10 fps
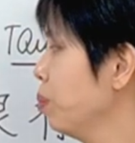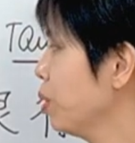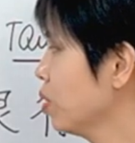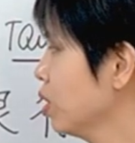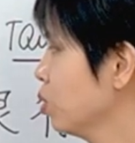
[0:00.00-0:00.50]

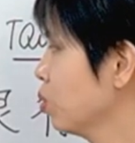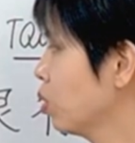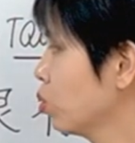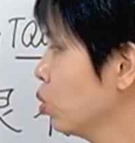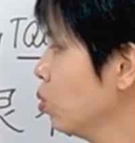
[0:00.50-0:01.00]
Mình có thể dùng
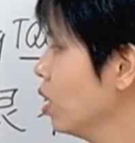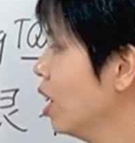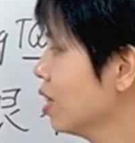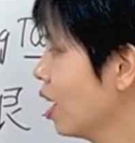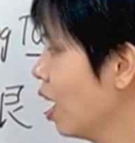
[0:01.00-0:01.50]
cấu trúc
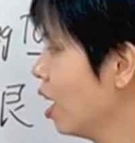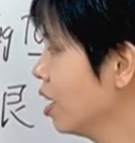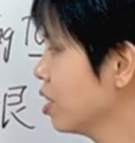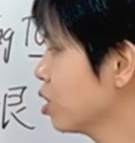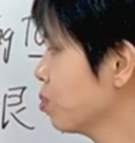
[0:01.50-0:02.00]

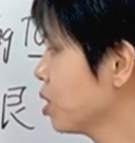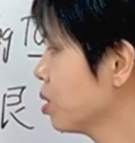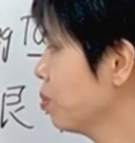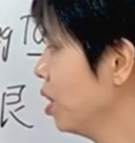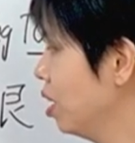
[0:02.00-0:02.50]
thai sớm
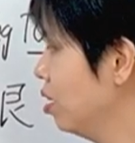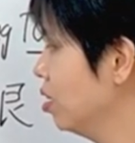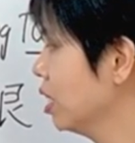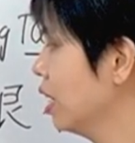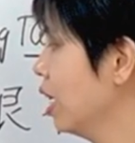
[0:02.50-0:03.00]
sớm
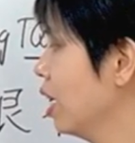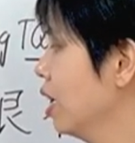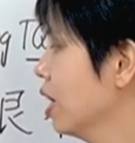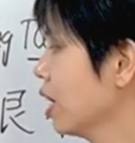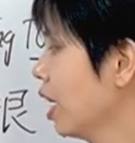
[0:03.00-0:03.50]
lơ, nghĩa là
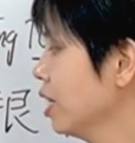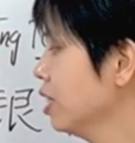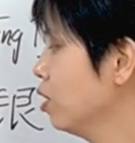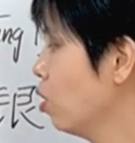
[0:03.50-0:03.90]
cái gì